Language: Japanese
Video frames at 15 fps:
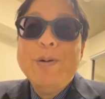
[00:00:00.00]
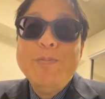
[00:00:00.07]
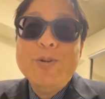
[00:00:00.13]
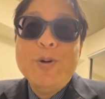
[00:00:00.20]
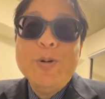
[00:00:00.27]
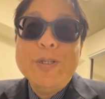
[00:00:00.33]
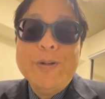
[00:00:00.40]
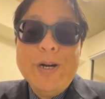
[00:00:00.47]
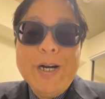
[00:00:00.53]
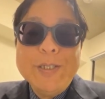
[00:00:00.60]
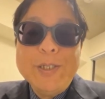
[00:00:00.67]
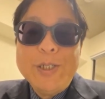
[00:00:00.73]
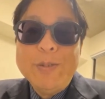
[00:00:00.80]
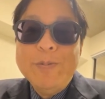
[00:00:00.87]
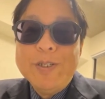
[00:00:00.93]
まあ、向こうでは
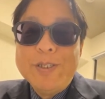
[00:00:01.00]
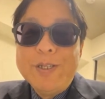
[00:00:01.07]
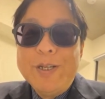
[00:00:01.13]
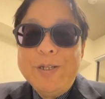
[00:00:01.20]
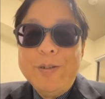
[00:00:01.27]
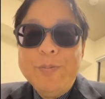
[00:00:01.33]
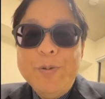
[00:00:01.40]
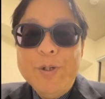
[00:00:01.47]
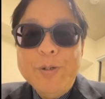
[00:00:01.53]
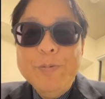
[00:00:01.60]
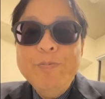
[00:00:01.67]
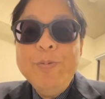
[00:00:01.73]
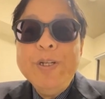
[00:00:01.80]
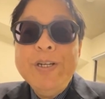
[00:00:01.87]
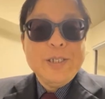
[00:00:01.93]
外しますけれども、
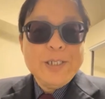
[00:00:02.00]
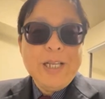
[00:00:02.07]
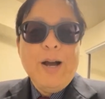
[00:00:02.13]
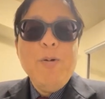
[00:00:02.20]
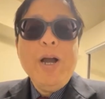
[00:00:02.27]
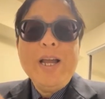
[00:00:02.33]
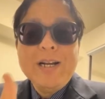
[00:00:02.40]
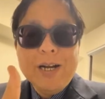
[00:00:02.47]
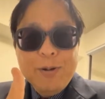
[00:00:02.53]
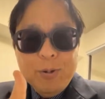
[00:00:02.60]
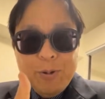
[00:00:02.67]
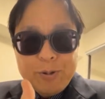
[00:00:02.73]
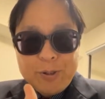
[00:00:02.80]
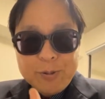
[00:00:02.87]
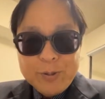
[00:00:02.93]
爽やか
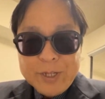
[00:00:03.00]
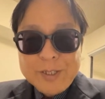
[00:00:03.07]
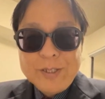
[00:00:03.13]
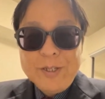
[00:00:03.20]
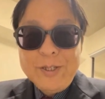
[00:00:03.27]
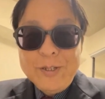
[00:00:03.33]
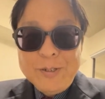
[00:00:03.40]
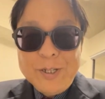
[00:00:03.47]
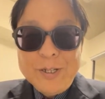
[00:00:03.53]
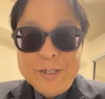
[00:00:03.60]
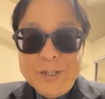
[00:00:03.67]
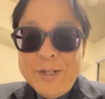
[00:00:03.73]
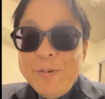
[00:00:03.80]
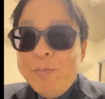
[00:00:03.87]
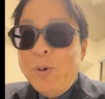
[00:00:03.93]
放送だって言ってるじゃな
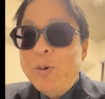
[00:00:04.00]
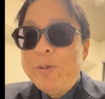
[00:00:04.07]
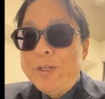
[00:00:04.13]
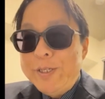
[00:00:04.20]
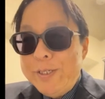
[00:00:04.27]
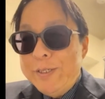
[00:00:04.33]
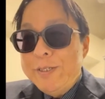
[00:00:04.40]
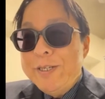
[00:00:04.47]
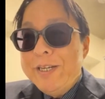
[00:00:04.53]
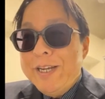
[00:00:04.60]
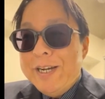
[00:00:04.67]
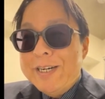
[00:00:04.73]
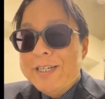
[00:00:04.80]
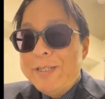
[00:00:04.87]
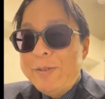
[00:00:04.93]
い。もうね、
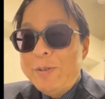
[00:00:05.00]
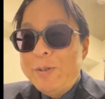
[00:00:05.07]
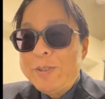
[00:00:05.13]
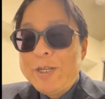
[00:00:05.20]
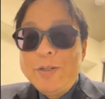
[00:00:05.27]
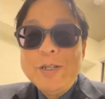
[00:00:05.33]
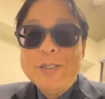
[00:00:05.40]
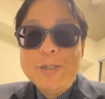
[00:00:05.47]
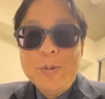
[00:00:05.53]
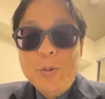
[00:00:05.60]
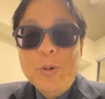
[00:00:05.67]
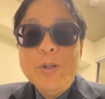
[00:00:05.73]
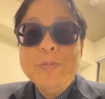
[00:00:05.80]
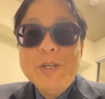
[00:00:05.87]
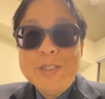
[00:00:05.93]
あの、桜井先生
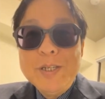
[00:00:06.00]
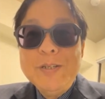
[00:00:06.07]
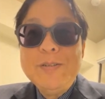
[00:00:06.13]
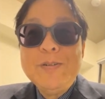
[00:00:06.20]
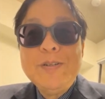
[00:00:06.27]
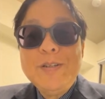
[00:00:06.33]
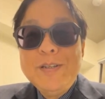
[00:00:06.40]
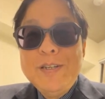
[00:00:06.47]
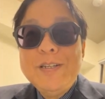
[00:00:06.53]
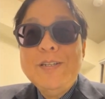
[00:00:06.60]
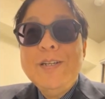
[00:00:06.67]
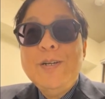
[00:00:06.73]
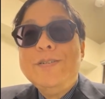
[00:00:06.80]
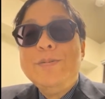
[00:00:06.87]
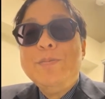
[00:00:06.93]
怒りませんのでね、
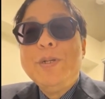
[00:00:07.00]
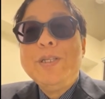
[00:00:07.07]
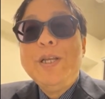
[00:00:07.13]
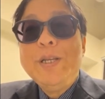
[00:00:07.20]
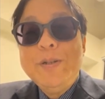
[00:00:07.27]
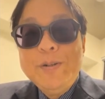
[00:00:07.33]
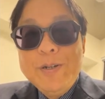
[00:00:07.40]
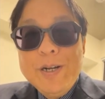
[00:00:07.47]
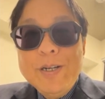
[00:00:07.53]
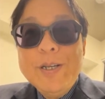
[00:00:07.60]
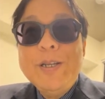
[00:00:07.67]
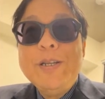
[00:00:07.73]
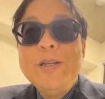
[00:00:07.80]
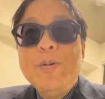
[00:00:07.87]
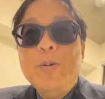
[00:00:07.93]
まあ、できる
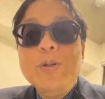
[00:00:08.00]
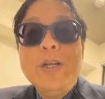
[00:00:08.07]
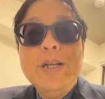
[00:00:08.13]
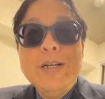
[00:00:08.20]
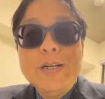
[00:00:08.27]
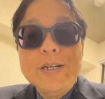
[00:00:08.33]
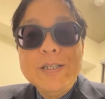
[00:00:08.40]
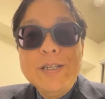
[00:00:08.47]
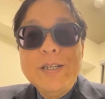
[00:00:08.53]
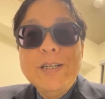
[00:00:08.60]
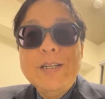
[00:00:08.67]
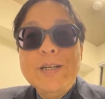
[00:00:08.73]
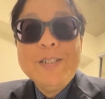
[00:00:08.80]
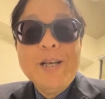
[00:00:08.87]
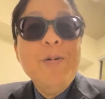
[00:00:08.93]
限りね、穏やかに、
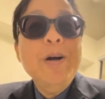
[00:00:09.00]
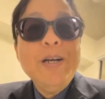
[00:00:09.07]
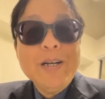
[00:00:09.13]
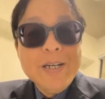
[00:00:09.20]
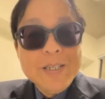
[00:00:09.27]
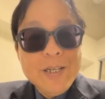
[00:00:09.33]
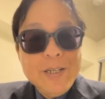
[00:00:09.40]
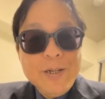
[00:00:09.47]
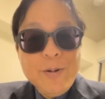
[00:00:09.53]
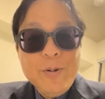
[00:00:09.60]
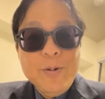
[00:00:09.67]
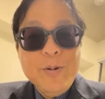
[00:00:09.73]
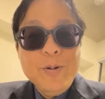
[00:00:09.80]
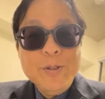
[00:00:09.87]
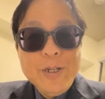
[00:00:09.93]
爽やかさで
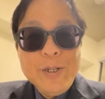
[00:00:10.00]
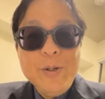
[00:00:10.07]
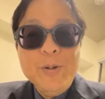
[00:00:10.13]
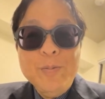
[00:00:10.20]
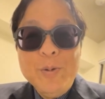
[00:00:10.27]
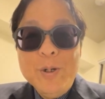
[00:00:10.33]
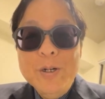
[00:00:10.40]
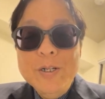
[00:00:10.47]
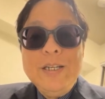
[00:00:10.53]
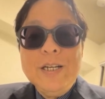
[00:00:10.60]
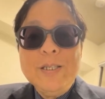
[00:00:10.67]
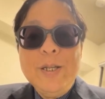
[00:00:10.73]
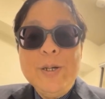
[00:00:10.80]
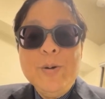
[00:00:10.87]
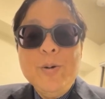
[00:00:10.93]
こうね、今日もやっ
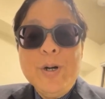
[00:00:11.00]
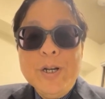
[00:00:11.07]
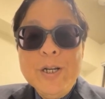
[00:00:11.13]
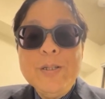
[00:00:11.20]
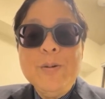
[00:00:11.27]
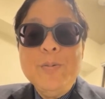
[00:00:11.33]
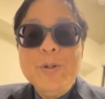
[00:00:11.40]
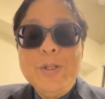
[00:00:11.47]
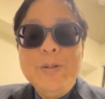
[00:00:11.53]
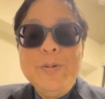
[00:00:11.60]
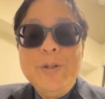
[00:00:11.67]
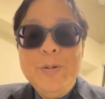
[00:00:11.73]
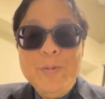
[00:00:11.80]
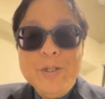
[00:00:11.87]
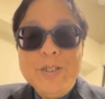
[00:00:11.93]
ていこうかなと思ってお
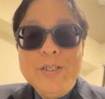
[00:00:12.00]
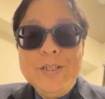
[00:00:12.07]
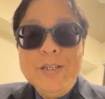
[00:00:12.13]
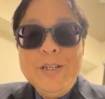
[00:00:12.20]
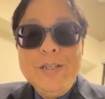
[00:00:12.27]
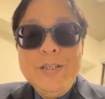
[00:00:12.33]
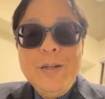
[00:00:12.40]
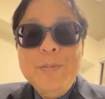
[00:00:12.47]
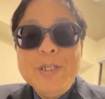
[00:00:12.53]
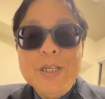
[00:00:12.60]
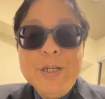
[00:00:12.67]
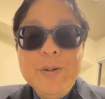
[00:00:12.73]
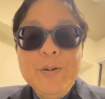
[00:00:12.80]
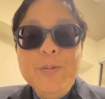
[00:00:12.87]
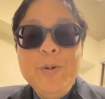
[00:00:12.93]
ります。で、まあ、
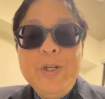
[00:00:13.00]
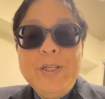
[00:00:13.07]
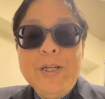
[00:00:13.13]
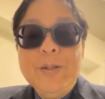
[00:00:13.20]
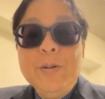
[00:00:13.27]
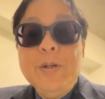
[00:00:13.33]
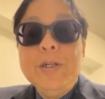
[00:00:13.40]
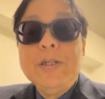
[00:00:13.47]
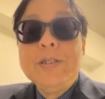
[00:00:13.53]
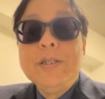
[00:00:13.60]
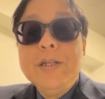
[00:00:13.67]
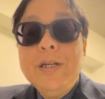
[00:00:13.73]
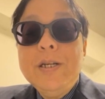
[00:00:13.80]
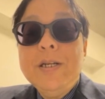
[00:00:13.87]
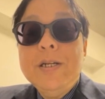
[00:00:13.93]
先ほども言った通りです
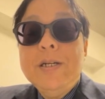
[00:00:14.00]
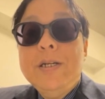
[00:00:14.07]
ね。